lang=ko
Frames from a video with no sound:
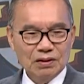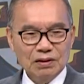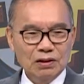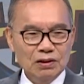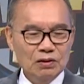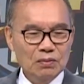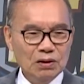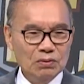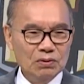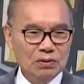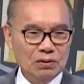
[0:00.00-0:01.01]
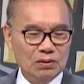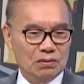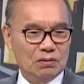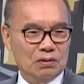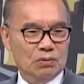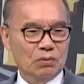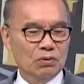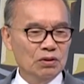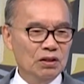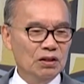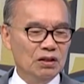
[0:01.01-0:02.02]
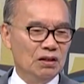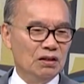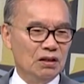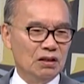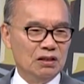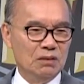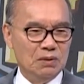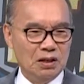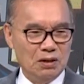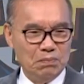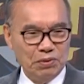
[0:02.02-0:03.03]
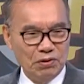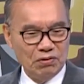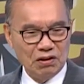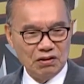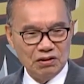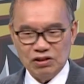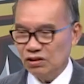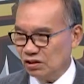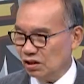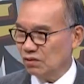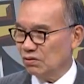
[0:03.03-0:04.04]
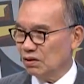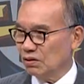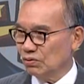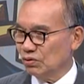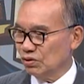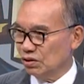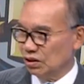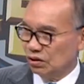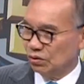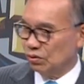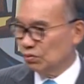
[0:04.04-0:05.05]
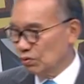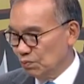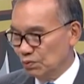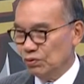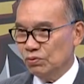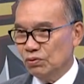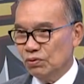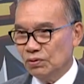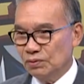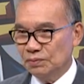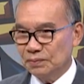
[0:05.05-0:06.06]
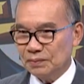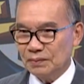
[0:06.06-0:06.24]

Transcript: 그러지 말고 노인이 돼가 집안에 필요한 청사도 하고 쓰레기통도 비우고 응?